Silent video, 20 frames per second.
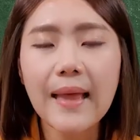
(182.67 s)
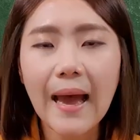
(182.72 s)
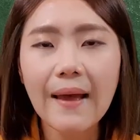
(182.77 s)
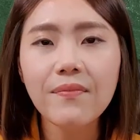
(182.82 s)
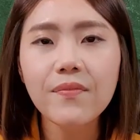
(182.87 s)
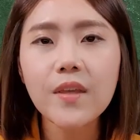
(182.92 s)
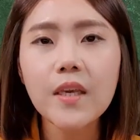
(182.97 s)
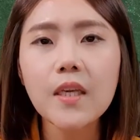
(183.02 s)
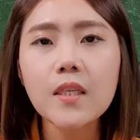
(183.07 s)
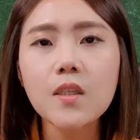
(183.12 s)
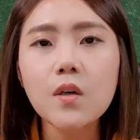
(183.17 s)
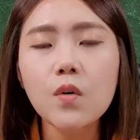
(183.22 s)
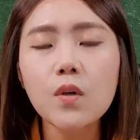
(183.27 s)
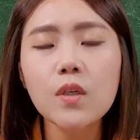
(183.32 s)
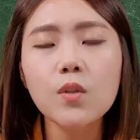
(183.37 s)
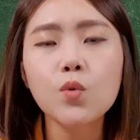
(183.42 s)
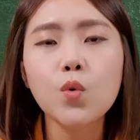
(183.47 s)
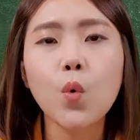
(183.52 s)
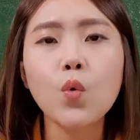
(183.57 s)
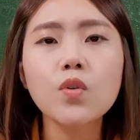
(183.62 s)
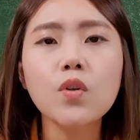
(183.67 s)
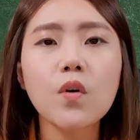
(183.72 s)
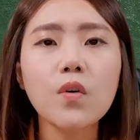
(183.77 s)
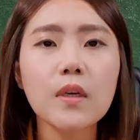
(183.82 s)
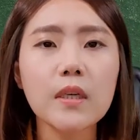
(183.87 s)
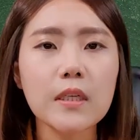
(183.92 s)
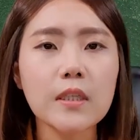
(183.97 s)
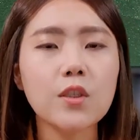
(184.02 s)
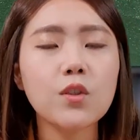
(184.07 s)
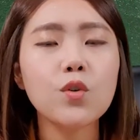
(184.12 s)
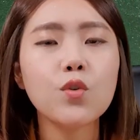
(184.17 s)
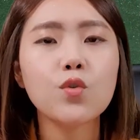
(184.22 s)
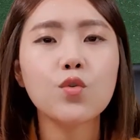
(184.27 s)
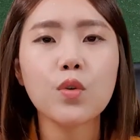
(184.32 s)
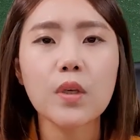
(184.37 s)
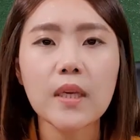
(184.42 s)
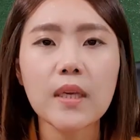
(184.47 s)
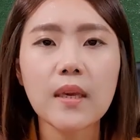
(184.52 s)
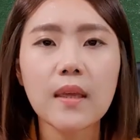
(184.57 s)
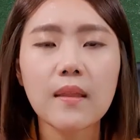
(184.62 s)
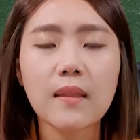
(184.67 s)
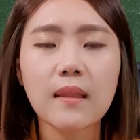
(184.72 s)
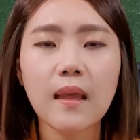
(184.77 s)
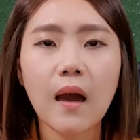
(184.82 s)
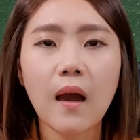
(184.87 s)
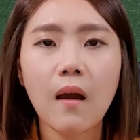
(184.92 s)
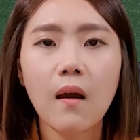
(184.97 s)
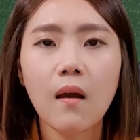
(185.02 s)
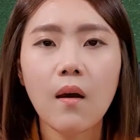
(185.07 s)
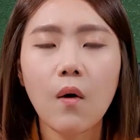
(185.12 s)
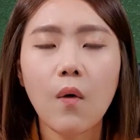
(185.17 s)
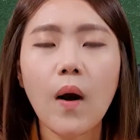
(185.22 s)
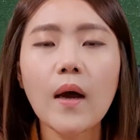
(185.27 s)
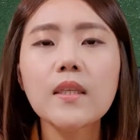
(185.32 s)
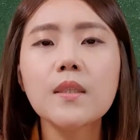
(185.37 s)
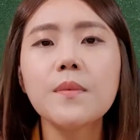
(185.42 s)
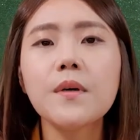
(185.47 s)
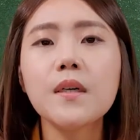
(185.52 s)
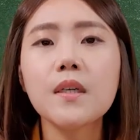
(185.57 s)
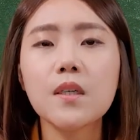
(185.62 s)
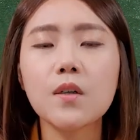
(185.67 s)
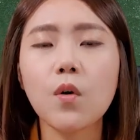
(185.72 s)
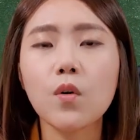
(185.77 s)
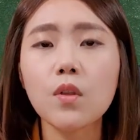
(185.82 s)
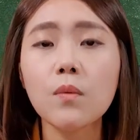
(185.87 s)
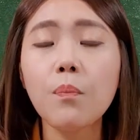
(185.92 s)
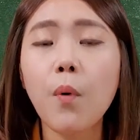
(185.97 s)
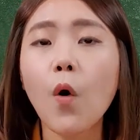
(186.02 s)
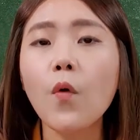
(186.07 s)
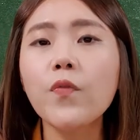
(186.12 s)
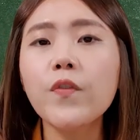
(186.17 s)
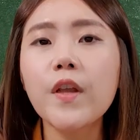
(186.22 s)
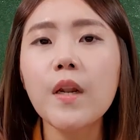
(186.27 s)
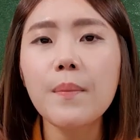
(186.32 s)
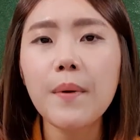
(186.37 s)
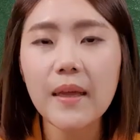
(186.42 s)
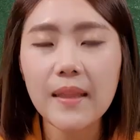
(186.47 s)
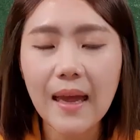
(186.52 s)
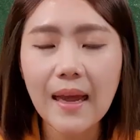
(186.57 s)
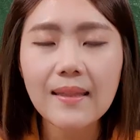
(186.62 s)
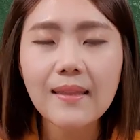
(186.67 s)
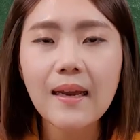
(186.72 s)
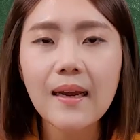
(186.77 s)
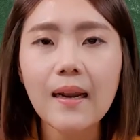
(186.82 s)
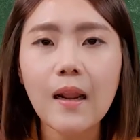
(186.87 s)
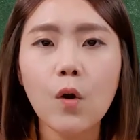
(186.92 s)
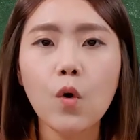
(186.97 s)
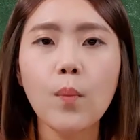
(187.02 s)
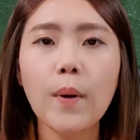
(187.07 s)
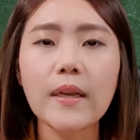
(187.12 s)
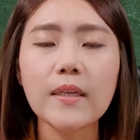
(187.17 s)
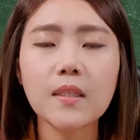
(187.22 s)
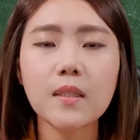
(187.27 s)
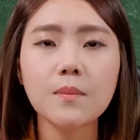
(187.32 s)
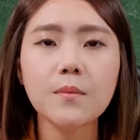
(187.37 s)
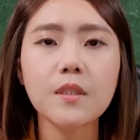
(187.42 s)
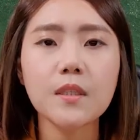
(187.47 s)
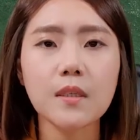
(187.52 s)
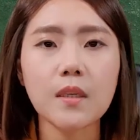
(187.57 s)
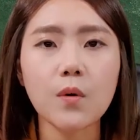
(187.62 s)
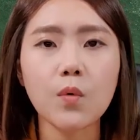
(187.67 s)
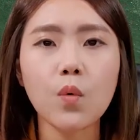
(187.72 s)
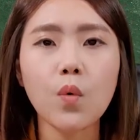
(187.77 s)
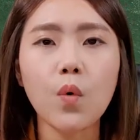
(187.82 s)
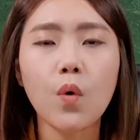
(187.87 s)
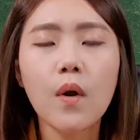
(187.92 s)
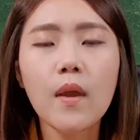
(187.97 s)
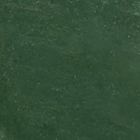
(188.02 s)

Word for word: 단기적인 조정이 있을 수 있겠다. 어, 하지만 그거는 버틸만 하다라고 말씀을 드리고